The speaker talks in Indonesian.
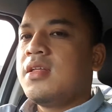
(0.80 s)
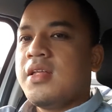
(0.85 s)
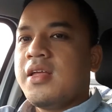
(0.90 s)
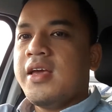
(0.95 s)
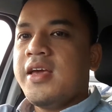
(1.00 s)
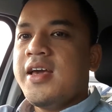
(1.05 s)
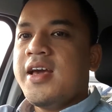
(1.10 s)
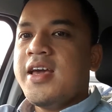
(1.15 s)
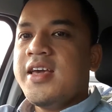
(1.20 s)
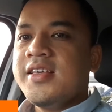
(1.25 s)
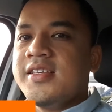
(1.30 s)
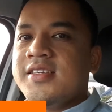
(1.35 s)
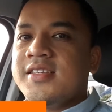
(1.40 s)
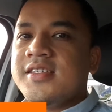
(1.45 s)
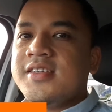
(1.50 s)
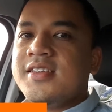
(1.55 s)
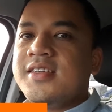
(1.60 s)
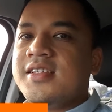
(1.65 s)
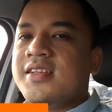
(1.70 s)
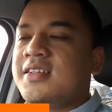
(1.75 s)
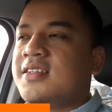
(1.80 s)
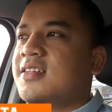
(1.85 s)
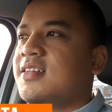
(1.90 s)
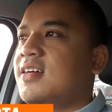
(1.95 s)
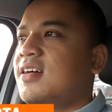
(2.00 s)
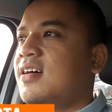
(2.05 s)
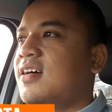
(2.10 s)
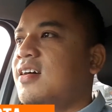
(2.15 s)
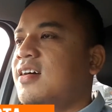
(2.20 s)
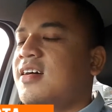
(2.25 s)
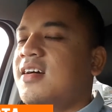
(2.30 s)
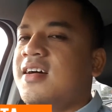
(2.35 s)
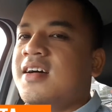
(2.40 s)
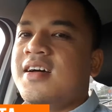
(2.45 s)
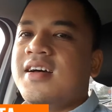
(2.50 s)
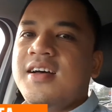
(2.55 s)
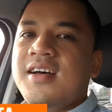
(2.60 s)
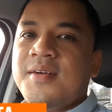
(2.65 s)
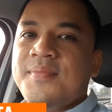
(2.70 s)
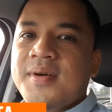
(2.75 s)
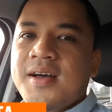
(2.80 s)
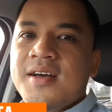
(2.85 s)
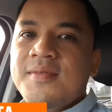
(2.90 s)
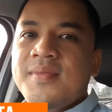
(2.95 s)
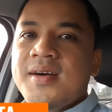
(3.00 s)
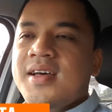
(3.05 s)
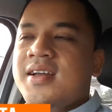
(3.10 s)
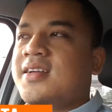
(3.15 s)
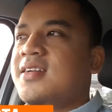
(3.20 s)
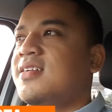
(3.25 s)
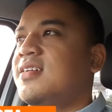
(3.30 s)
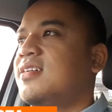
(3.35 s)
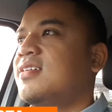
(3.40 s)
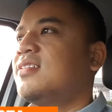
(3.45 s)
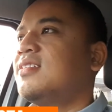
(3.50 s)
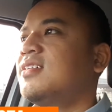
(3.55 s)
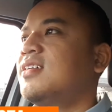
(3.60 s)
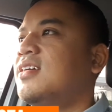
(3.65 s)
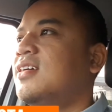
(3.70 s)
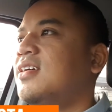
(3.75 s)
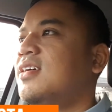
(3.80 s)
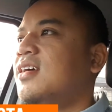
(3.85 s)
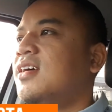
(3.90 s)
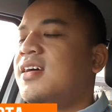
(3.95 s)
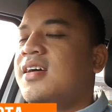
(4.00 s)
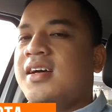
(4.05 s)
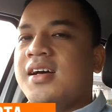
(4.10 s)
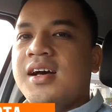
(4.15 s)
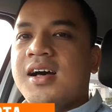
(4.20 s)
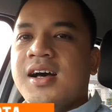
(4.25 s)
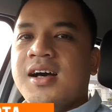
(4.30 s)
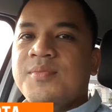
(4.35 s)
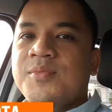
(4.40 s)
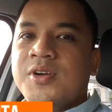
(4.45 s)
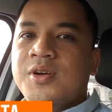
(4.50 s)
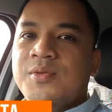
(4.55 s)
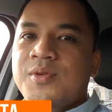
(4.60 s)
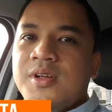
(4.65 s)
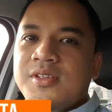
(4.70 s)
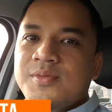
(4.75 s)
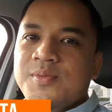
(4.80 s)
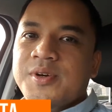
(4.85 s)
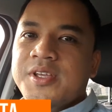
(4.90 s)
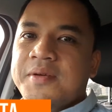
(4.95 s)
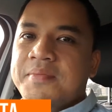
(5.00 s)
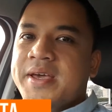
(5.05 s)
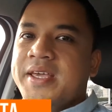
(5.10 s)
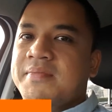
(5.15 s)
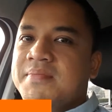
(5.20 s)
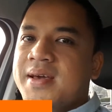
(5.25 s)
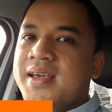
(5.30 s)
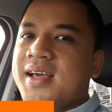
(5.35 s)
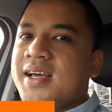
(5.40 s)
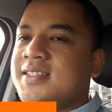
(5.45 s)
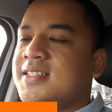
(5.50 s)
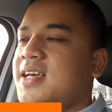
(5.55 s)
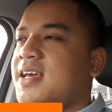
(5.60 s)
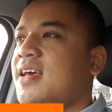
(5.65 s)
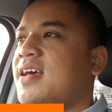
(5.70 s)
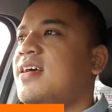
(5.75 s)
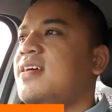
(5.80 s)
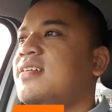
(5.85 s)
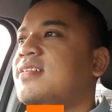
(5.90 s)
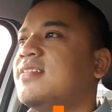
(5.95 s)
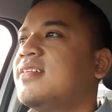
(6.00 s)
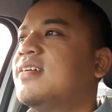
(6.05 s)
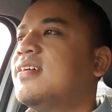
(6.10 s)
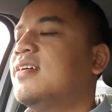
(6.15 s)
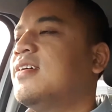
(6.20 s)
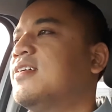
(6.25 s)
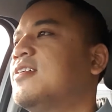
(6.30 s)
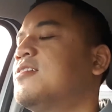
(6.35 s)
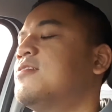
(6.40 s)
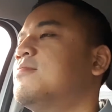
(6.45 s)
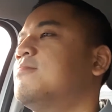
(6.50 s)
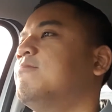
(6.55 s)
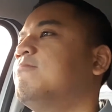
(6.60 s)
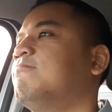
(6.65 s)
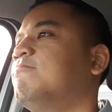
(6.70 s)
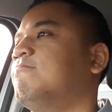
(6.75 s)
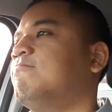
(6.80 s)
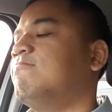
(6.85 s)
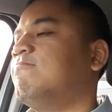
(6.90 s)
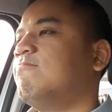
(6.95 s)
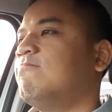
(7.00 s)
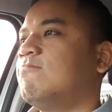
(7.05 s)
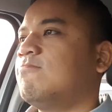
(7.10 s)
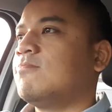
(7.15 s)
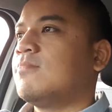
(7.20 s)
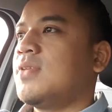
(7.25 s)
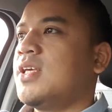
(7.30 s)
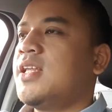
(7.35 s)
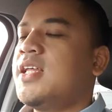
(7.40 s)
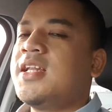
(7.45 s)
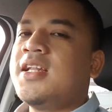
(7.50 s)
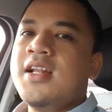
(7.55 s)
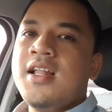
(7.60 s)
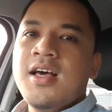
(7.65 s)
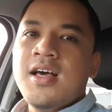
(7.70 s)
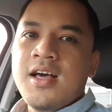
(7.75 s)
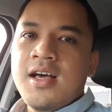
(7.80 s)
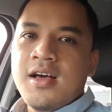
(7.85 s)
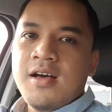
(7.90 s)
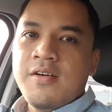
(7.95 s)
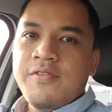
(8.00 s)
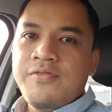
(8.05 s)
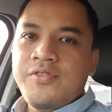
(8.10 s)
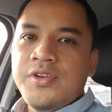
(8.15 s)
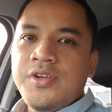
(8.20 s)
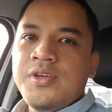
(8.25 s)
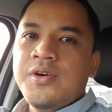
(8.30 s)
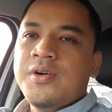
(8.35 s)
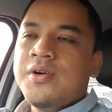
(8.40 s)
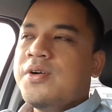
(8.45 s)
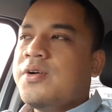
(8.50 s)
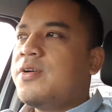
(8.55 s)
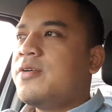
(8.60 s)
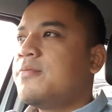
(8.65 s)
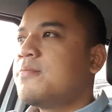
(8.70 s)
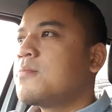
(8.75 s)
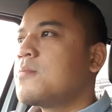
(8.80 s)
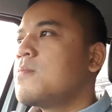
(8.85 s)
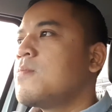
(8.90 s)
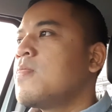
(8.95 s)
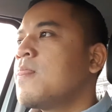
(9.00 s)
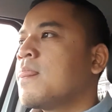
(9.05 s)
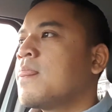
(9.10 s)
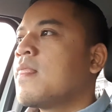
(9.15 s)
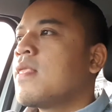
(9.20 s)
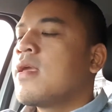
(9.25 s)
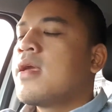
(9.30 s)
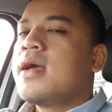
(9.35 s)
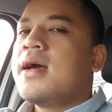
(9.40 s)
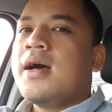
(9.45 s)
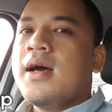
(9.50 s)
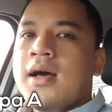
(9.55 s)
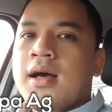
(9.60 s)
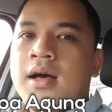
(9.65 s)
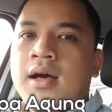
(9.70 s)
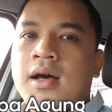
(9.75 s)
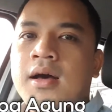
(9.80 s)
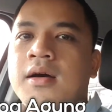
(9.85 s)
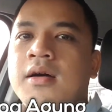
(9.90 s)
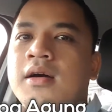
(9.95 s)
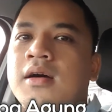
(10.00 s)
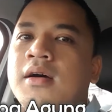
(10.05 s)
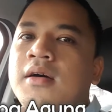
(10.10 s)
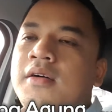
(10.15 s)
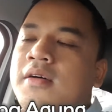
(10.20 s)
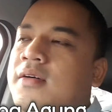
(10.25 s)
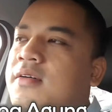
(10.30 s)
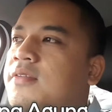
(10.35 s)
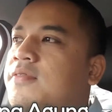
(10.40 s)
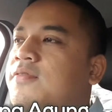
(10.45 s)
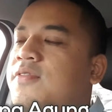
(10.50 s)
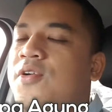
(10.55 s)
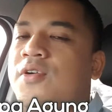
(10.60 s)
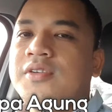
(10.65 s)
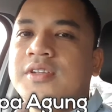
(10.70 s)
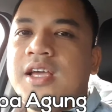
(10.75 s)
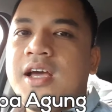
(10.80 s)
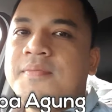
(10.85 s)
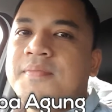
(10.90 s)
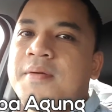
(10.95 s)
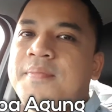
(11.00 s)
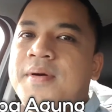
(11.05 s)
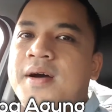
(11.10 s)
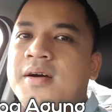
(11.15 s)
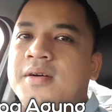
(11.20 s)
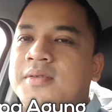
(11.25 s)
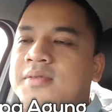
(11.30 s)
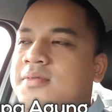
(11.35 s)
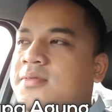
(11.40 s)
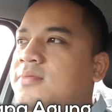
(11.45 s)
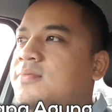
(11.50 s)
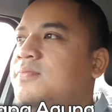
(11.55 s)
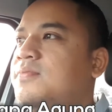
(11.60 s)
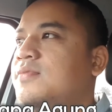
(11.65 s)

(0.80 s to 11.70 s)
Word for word: Hey guys, uh, apa kabar? Uh, Mudah-mudahan semuanya baik-baik aja ya. Um, ini adalah video uh, vlognya Papa Agung.